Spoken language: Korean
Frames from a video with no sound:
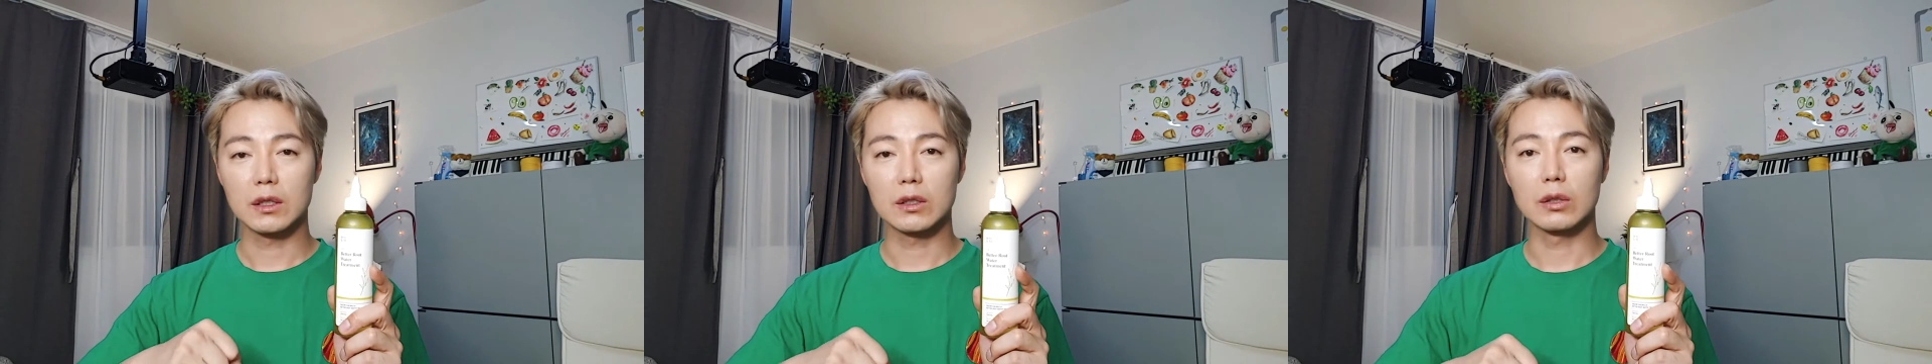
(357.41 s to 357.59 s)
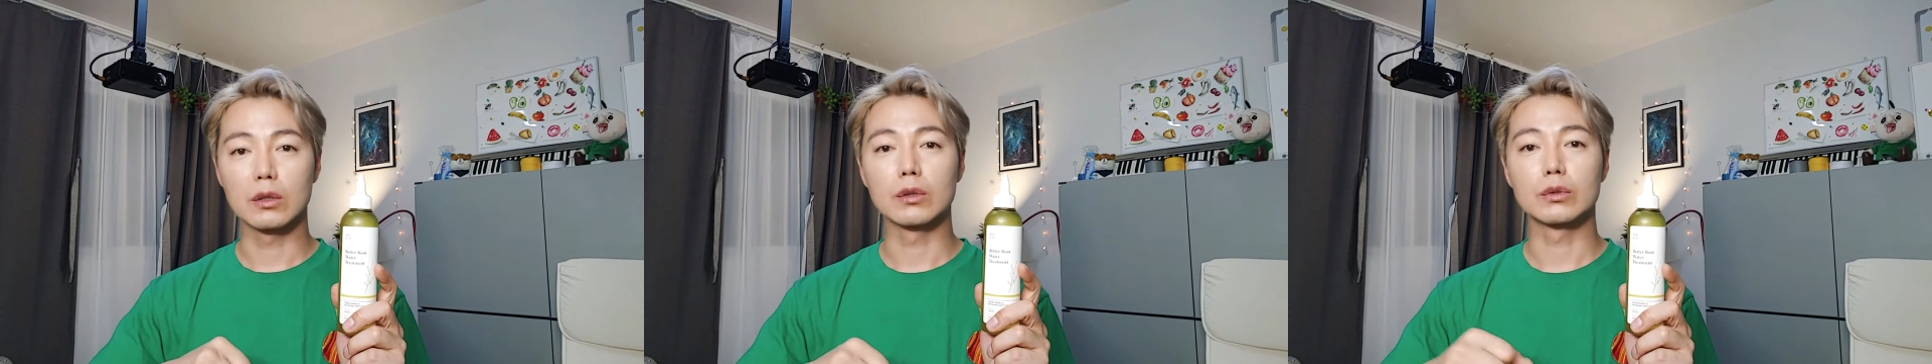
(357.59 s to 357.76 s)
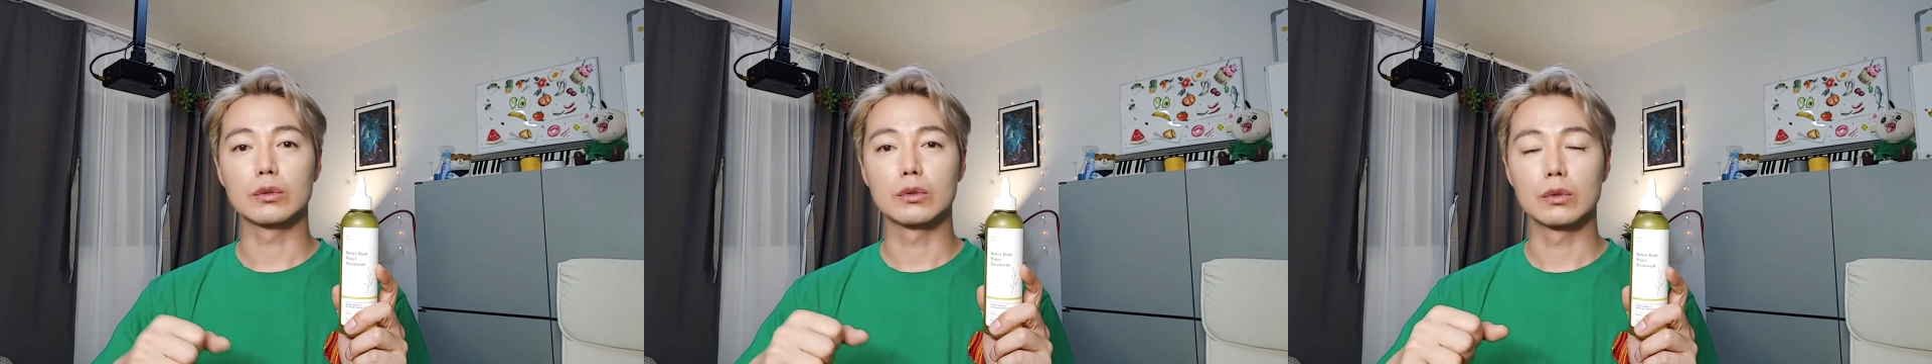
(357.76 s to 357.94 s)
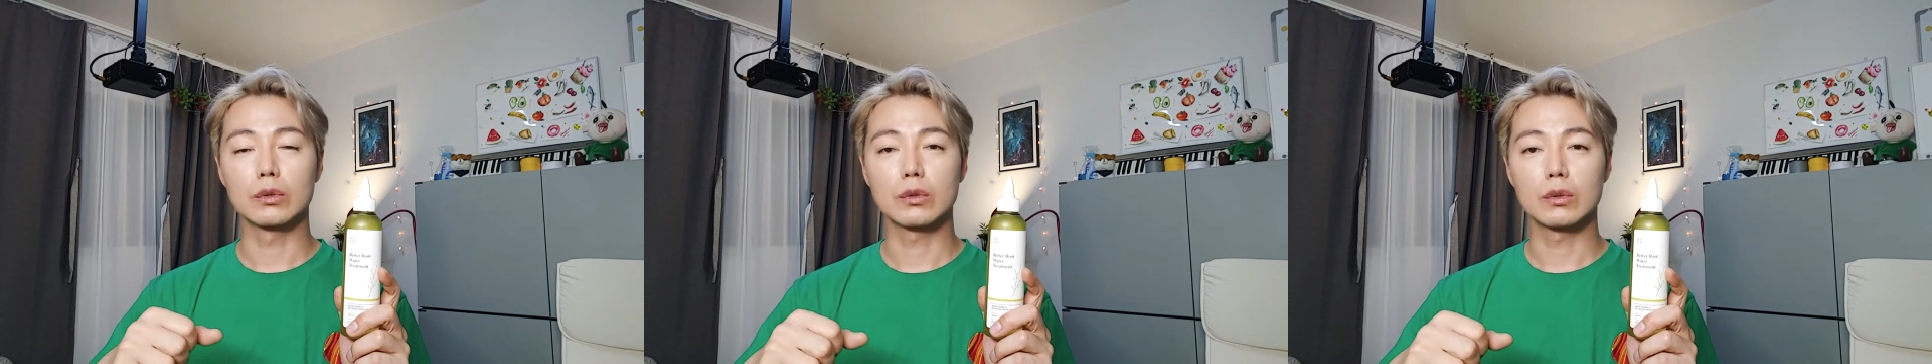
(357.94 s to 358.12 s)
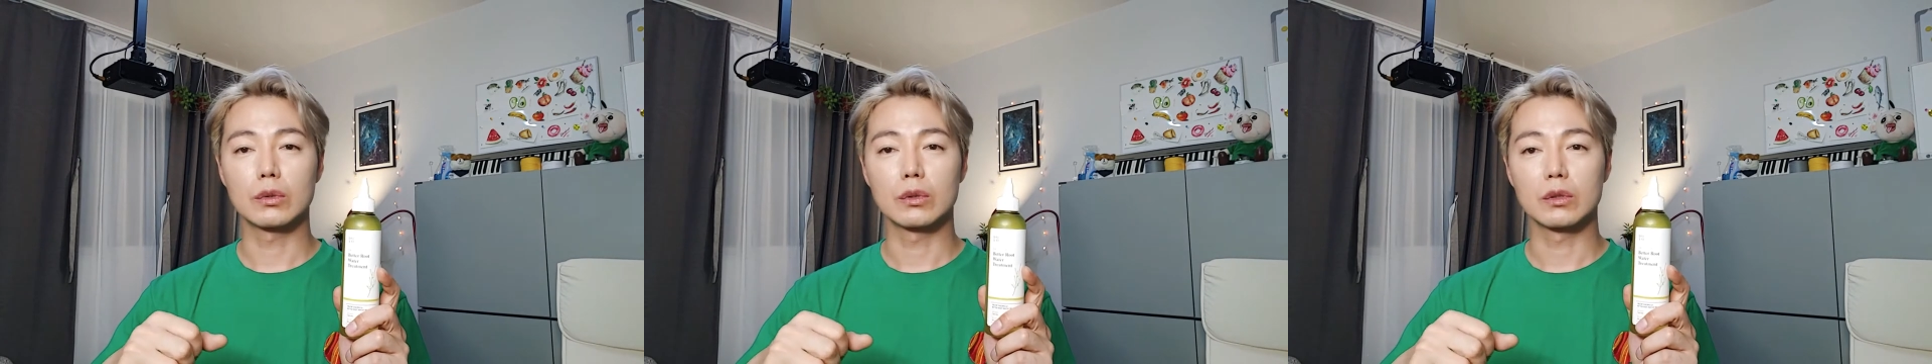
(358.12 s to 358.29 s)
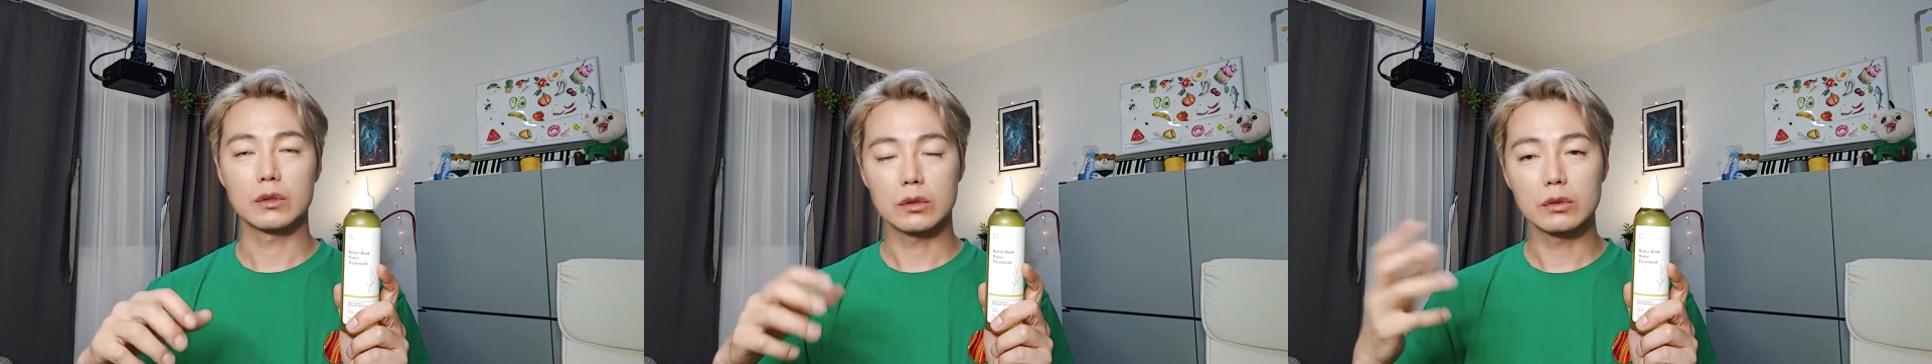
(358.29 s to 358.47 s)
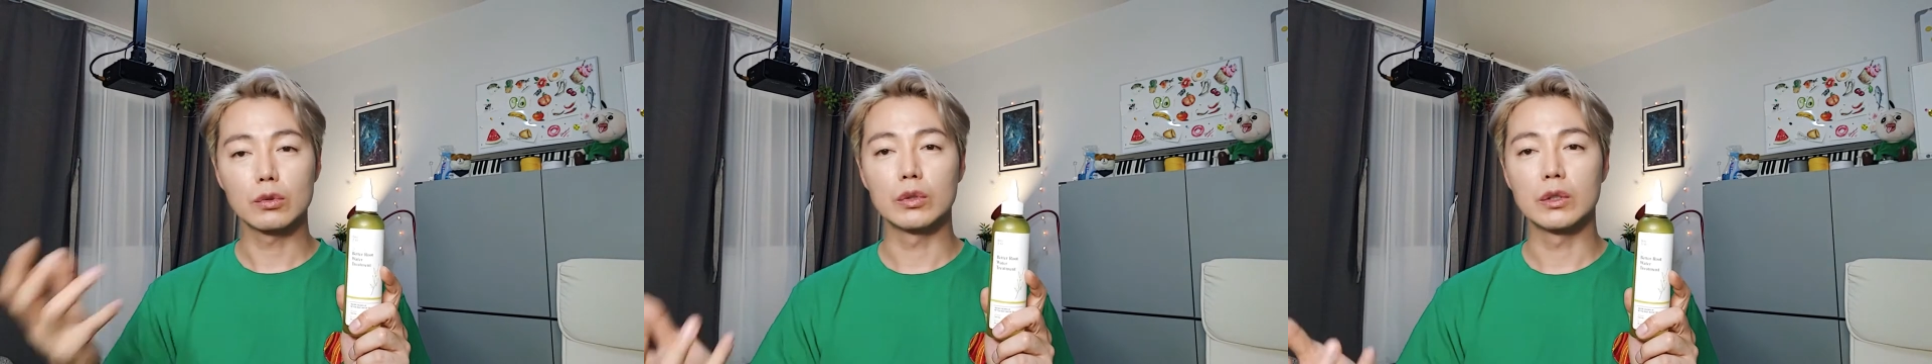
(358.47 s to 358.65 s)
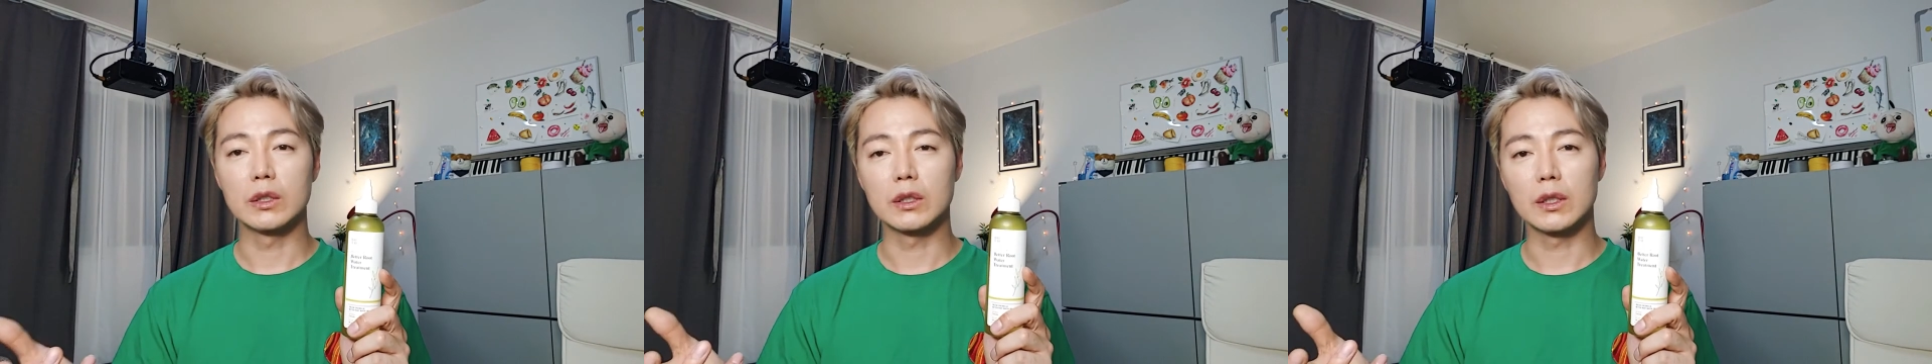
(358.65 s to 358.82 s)
그런 것도
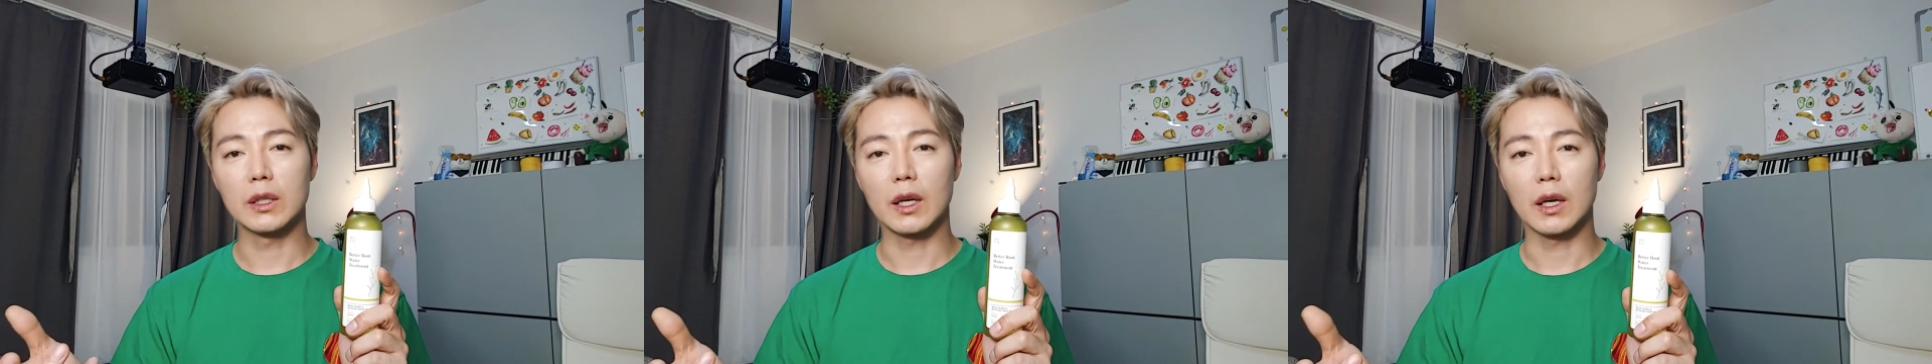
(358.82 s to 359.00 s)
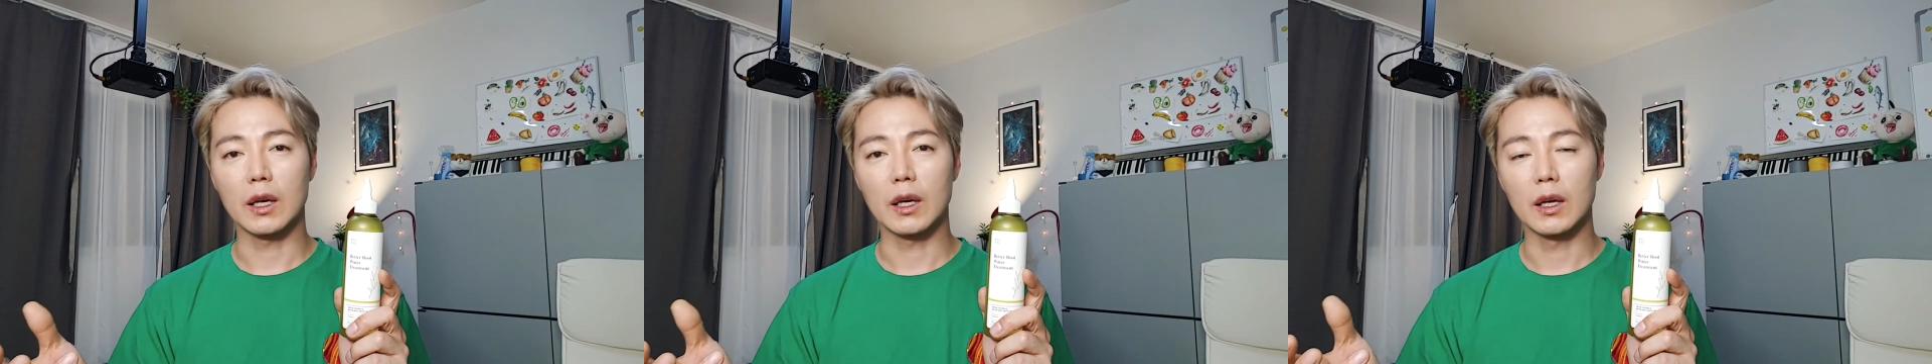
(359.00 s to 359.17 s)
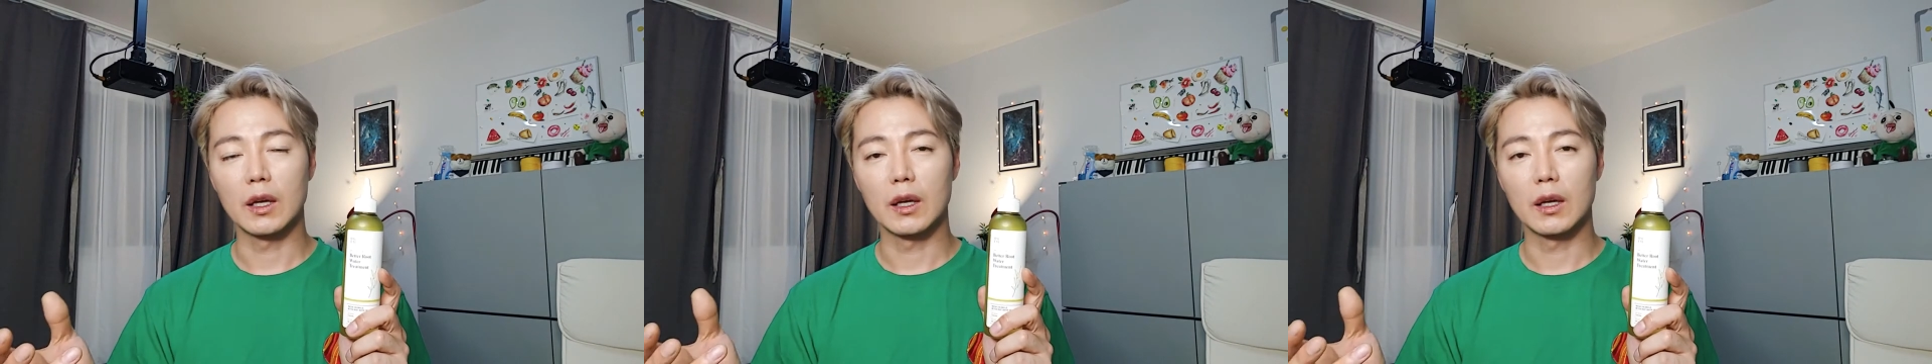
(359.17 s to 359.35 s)
쓰고 있는데,